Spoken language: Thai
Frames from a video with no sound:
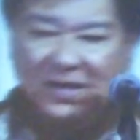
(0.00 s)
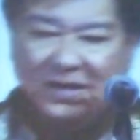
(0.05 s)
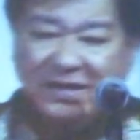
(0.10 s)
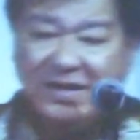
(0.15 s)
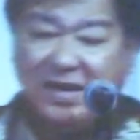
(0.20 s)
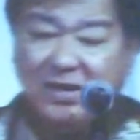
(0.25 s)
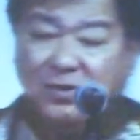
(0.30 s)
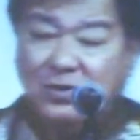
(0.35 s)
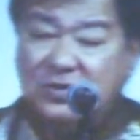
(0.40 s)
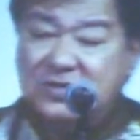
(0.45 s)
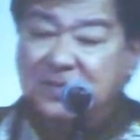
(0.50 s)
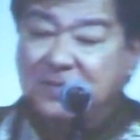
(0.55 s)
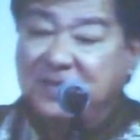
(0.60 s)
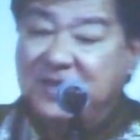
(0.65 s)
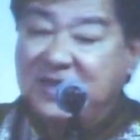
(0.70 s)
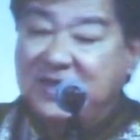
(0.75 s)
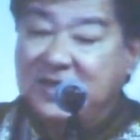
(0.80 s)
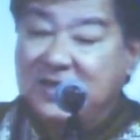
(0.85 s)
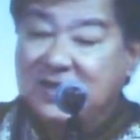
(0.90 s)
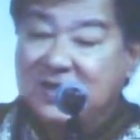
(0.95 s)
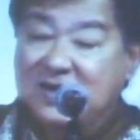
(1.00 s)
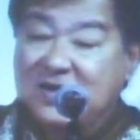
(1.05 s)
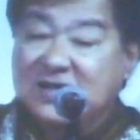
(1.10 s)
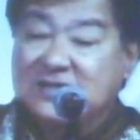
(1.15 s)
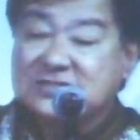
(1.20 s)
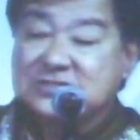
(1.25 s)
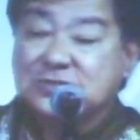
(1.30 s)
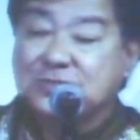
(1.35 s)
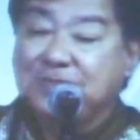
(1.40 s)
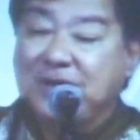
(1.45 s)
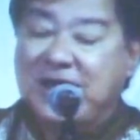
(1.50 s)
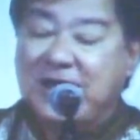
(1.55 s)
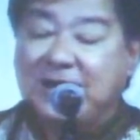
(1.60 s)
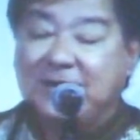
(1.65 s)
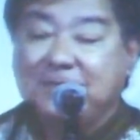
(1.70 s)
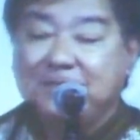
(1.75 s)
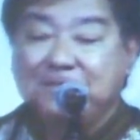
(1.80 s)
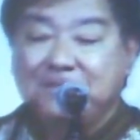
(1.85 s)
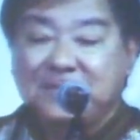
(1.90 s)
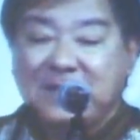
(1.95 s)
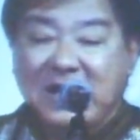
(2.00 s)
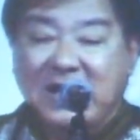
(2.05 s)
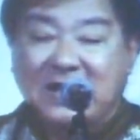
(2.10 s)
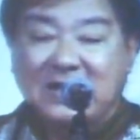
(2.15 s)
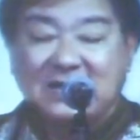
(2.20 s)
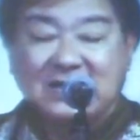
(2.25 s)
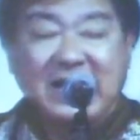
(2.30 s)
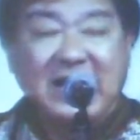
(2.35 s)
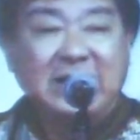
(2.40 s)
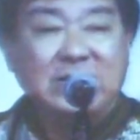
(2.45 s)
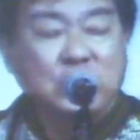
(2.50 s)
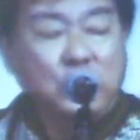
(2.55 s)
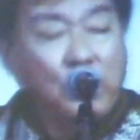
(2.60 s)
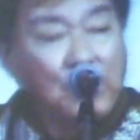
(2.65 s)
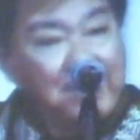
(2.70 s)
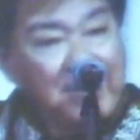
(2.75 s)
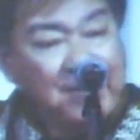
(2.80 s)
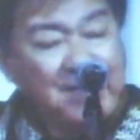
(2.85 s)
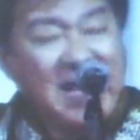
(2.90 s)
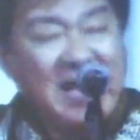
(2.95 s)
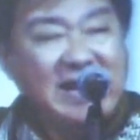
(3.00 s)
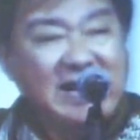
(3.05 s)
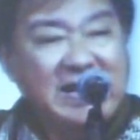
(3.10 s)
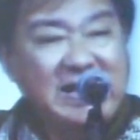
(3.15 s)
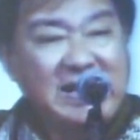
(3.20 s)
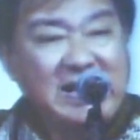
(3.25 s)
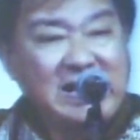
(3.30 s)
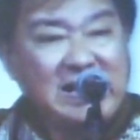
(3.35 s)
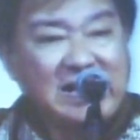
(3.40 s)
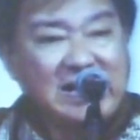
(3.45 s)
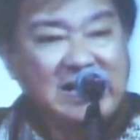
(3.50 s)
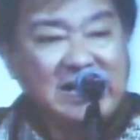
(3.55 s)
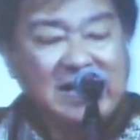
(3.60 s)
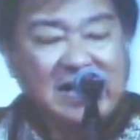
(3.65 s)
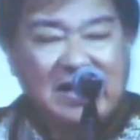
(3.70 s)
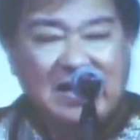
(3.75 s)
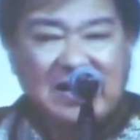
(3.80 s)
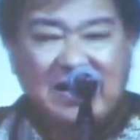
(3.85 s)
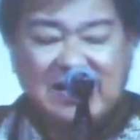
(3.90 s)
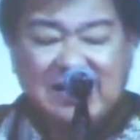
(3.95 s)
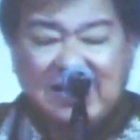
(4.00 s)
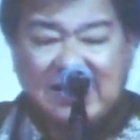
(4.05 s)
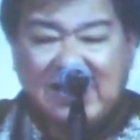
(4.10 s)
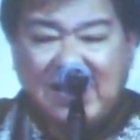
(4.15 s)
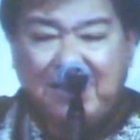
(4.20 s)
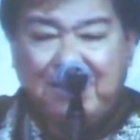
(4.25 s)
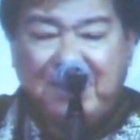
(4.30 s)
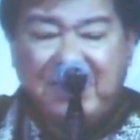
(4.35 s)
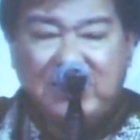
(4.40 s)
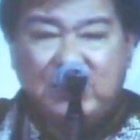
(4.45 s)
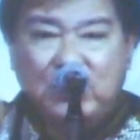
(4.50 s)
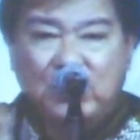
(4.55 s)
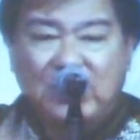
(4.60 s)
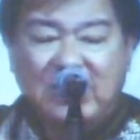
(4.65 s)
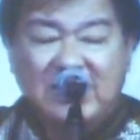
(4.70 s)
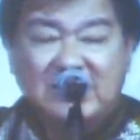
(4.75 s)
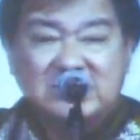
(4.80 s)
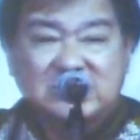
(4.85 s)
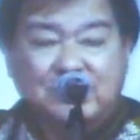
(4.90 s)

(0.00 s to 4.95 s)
ท่านก็จะมีเลือดสุพรรณนะแต่งตัวประมาณนี้เลย และถ้าท่านไปดูเลือดสุ